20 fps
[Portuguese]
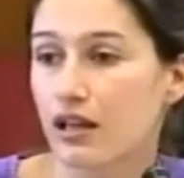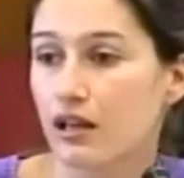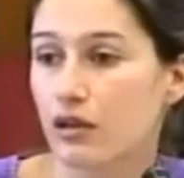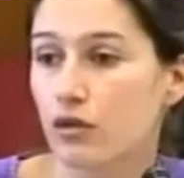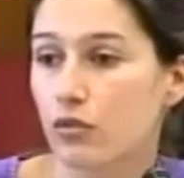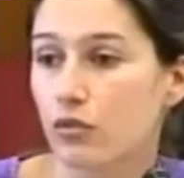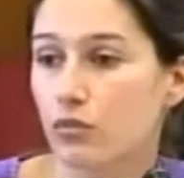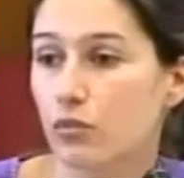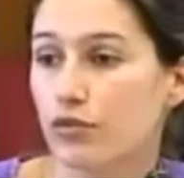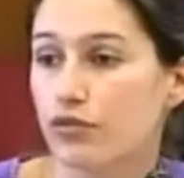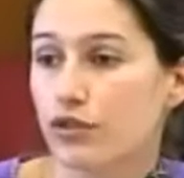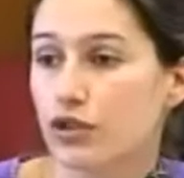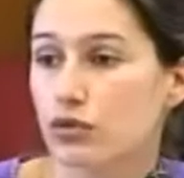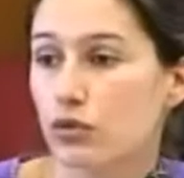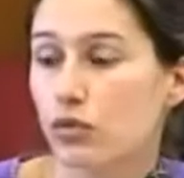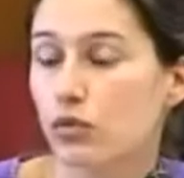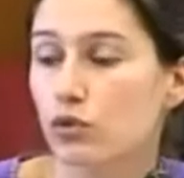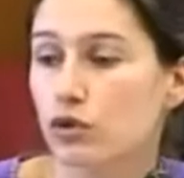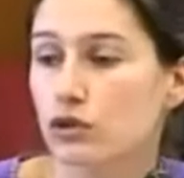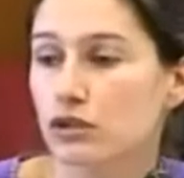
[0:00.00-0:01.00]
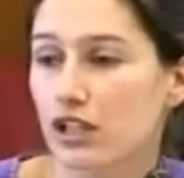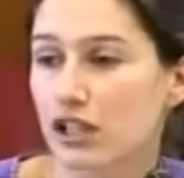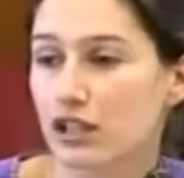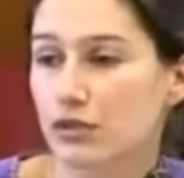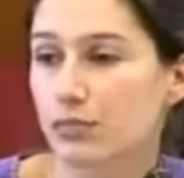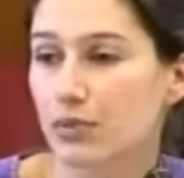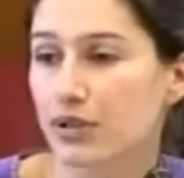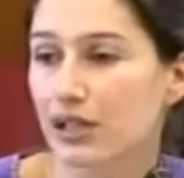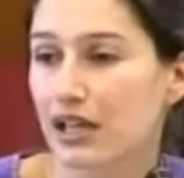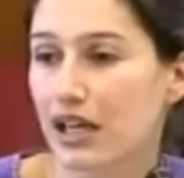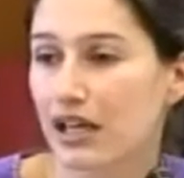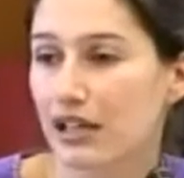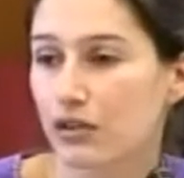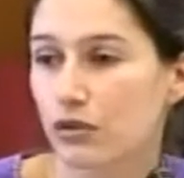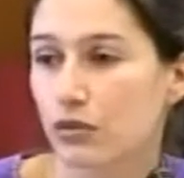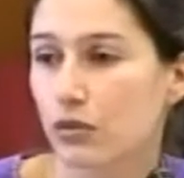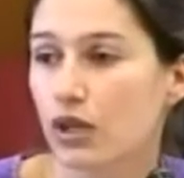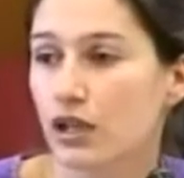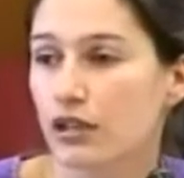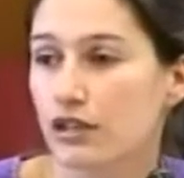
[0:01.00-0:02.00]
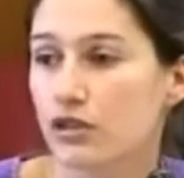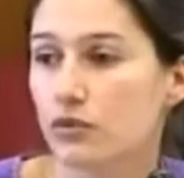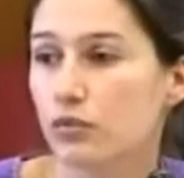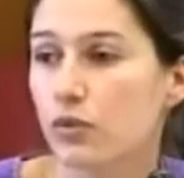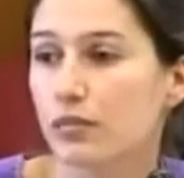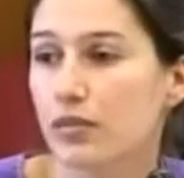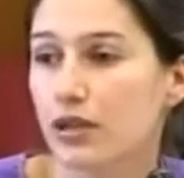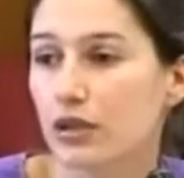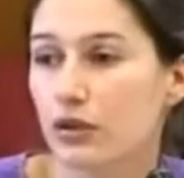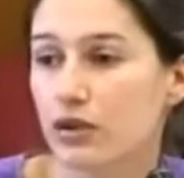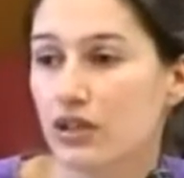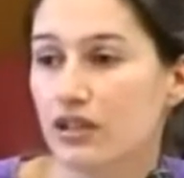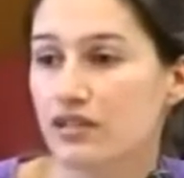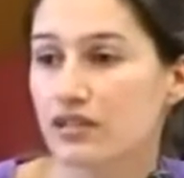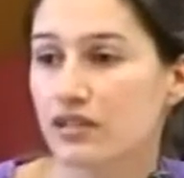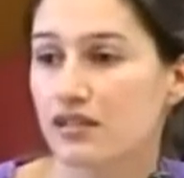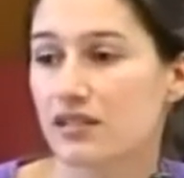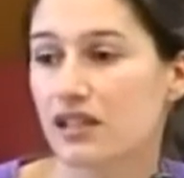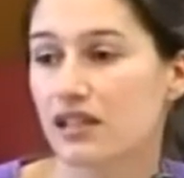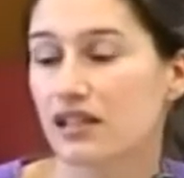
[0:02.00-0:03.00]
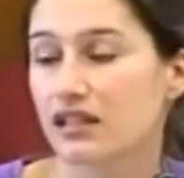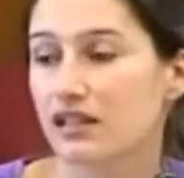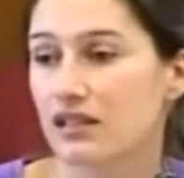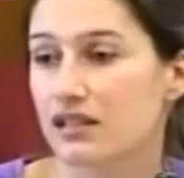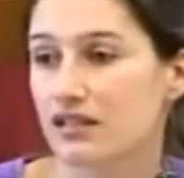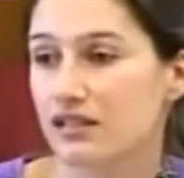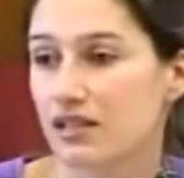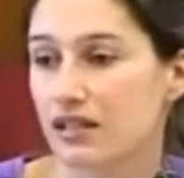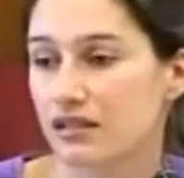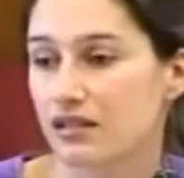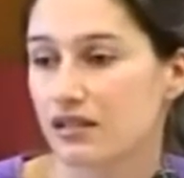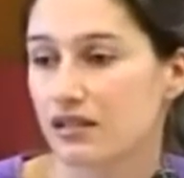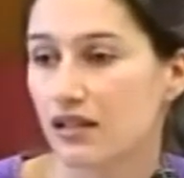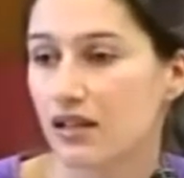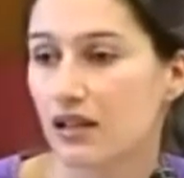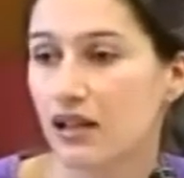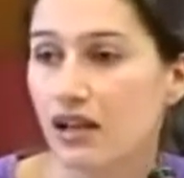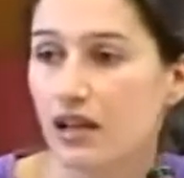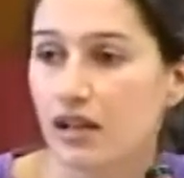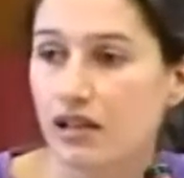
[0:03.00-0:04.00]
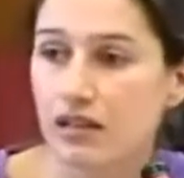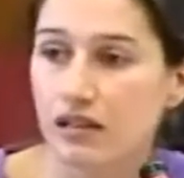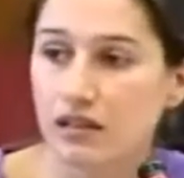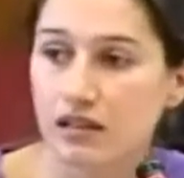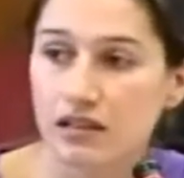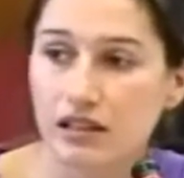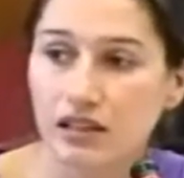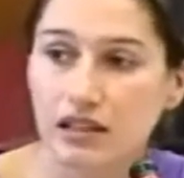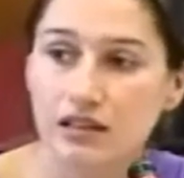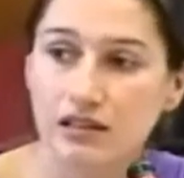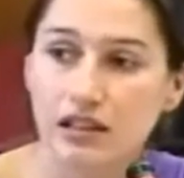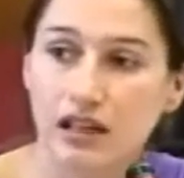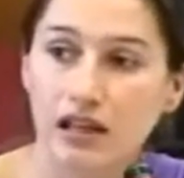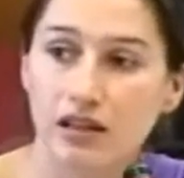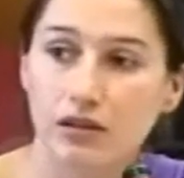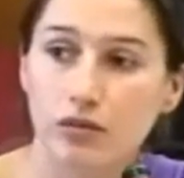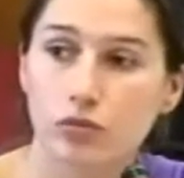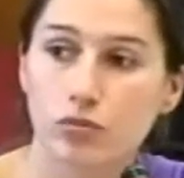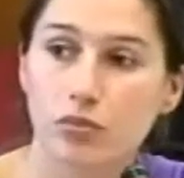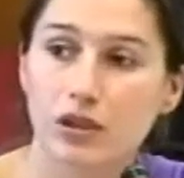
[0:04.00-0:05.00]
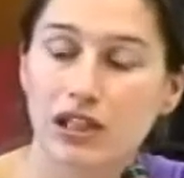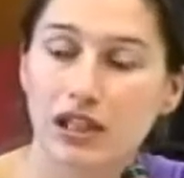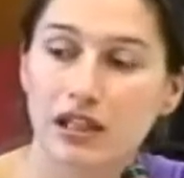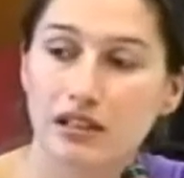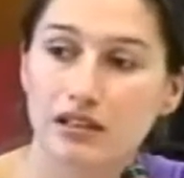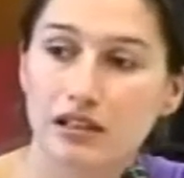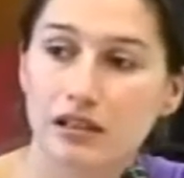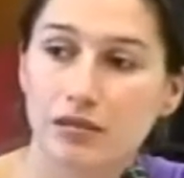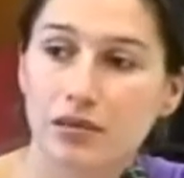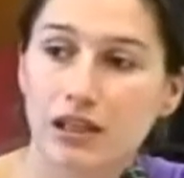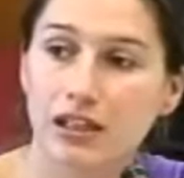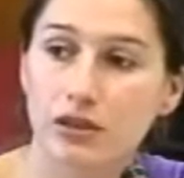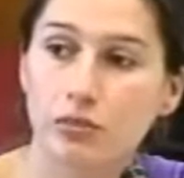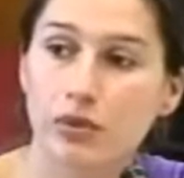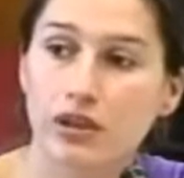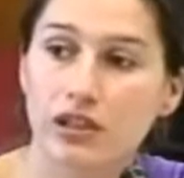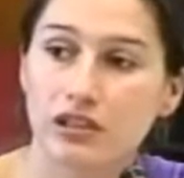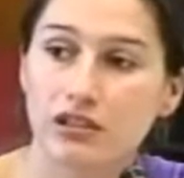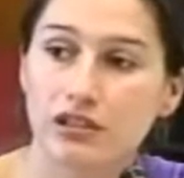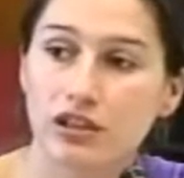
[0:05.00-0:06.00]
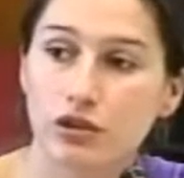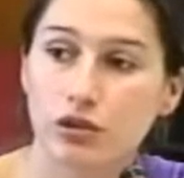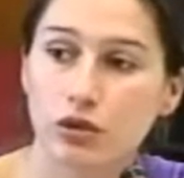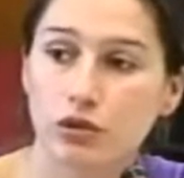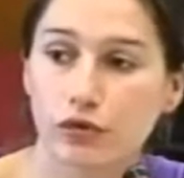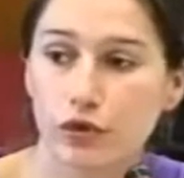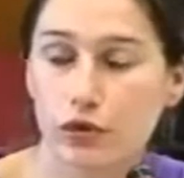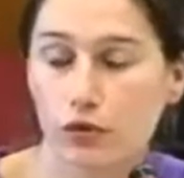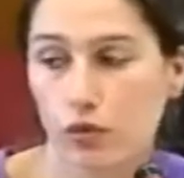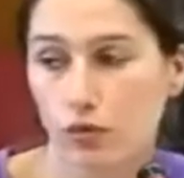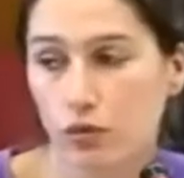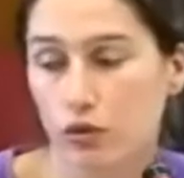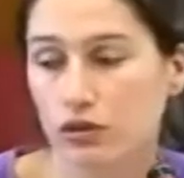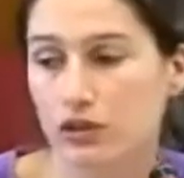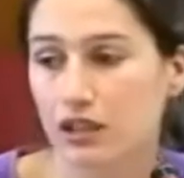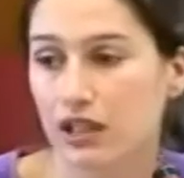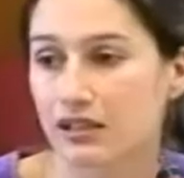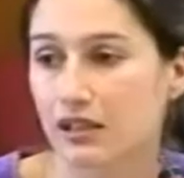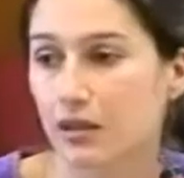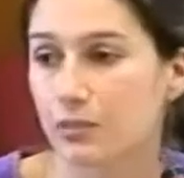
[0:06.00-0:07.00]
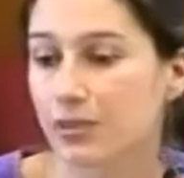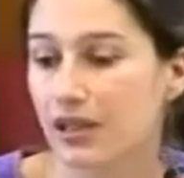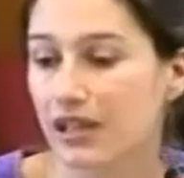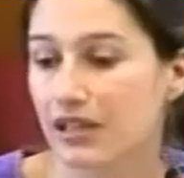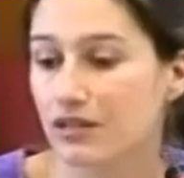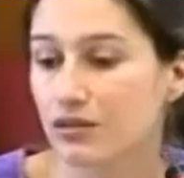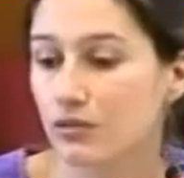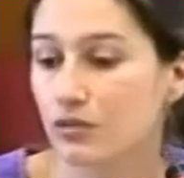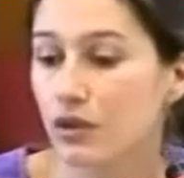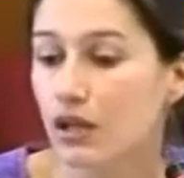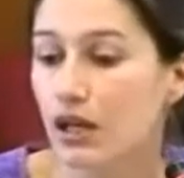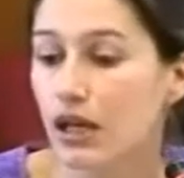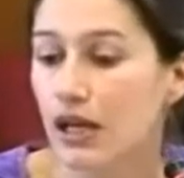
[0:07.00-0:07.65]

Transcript: uh, uma vez com um contrato precário, na sua maioria seis em cada sete, uh, que entraram no mercado de trabalho ano anterior foi com um contrato a prazo,